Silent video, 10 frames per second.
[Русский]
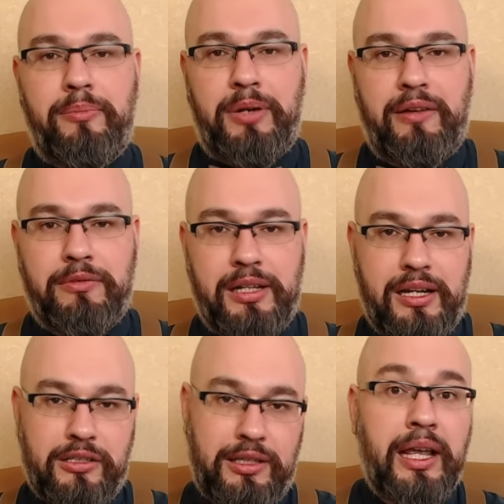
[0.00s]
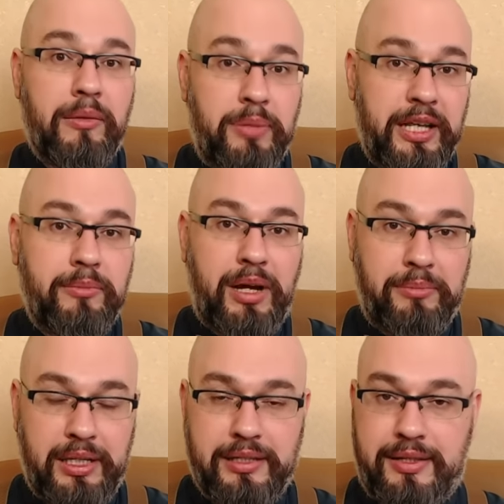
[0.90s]
прав граждан при
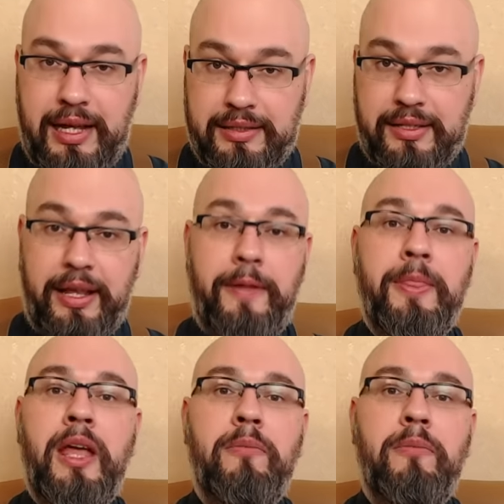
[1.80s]
мобилизации.